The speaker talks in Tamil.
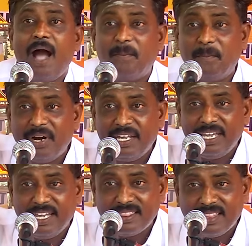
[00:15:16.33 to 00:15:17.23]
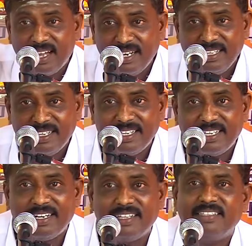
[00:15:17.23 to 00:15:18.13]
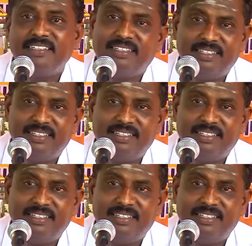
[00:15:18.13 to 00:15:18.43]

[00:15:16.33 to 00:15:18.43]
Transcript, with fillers: அப்படியே தான் இருக்கிறது